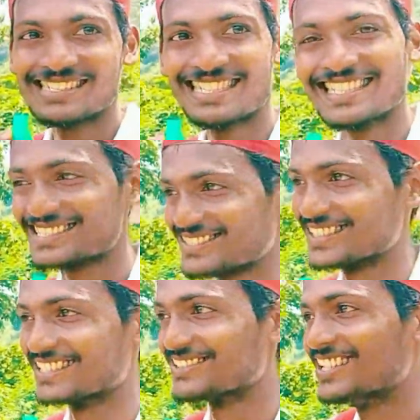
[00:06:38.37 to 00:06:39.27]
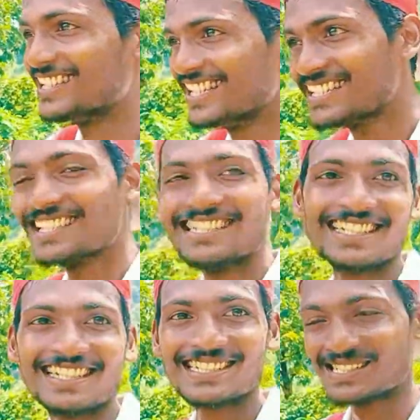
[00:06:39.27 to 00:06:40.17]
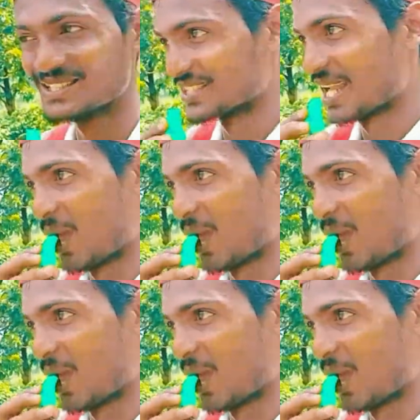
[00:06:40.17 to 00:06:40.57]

విజిల్ తెచ్చుకున్నాను ఎందుకనే చెప్పి